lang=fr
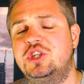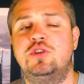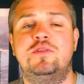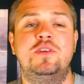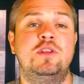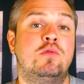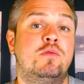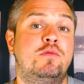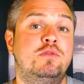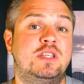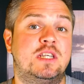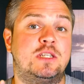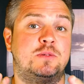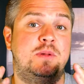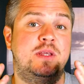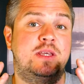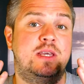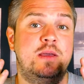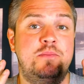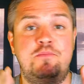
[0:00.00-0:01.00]
je vais donc vous
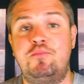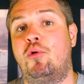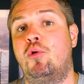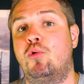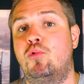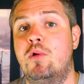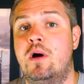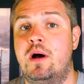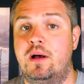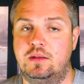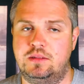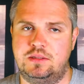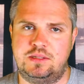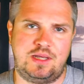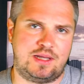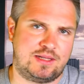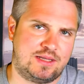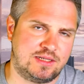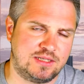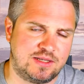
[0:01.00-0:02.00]
expliquer pourquoi
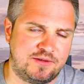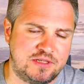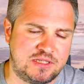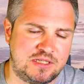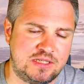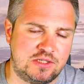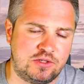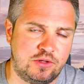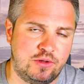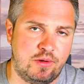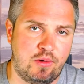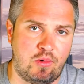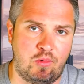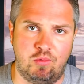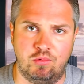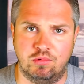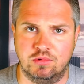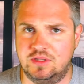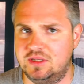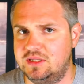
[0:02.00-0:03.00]
certains investisseurs
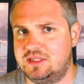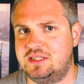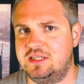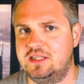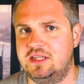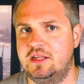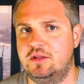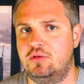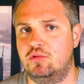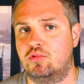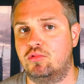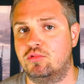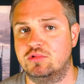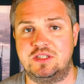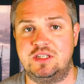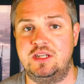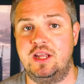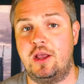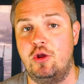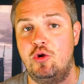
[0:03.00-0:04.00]
ont décidé de
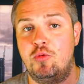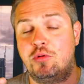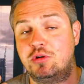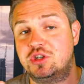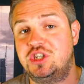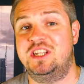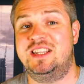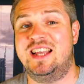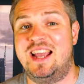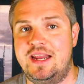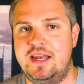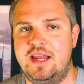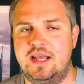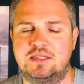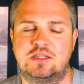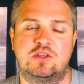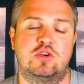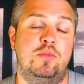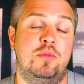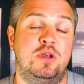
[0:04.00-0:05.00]
considérer le projet
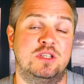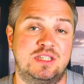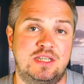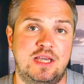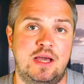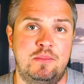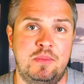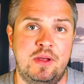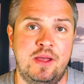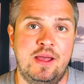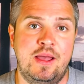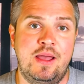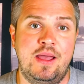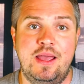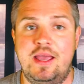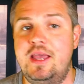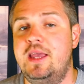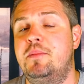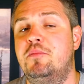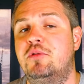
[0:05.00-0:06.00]
Dynex comme un scam,
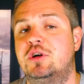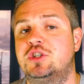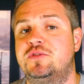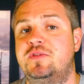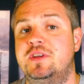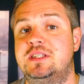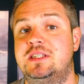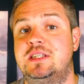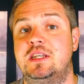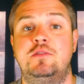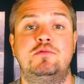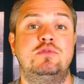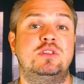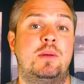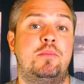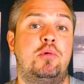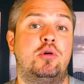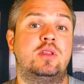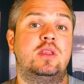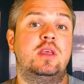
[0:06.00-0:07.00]
et moi je vais essayer de vous
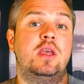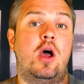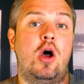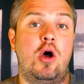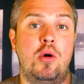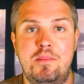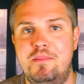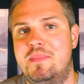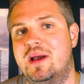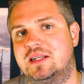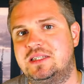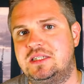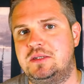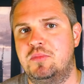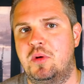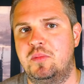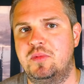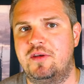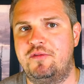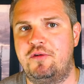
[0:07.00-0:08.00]
apporter un
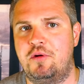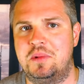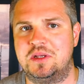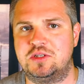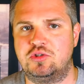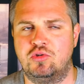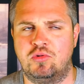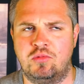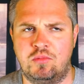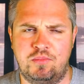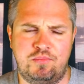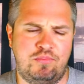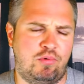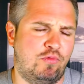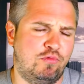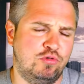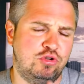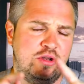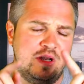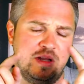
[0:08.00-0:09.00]
maximum d'informations
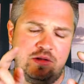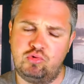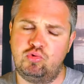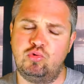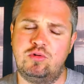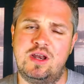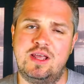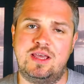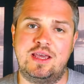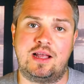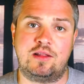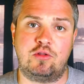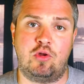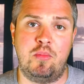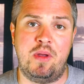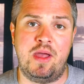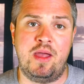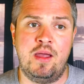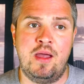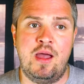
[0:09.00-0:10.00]
pour vous donner toutes les cartes en
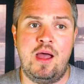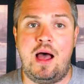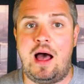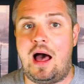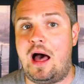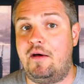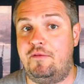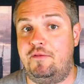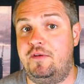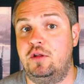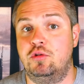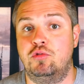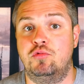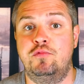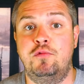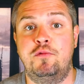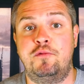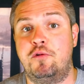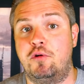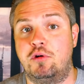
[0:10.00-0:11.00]
main afin de
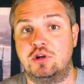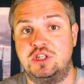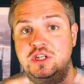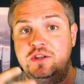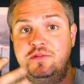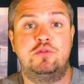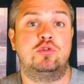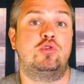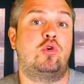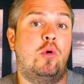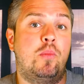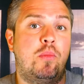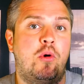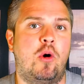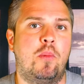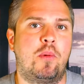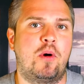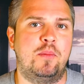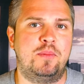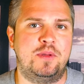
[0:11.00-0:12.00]
vous forger votre
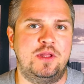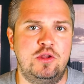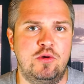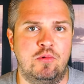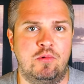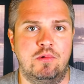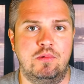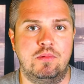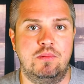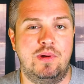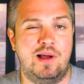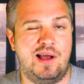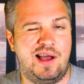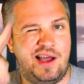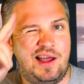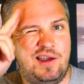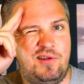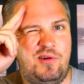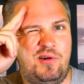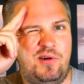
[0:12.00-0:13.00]
propre opinion.
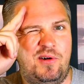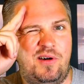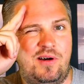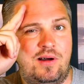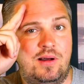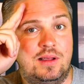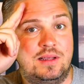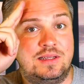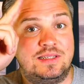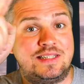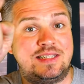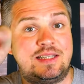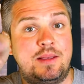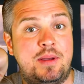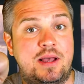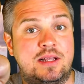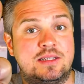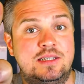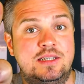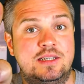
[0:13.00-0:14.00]
Alors, c'est
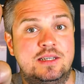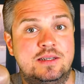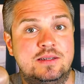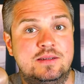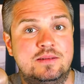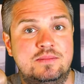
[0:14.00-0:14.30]
parti!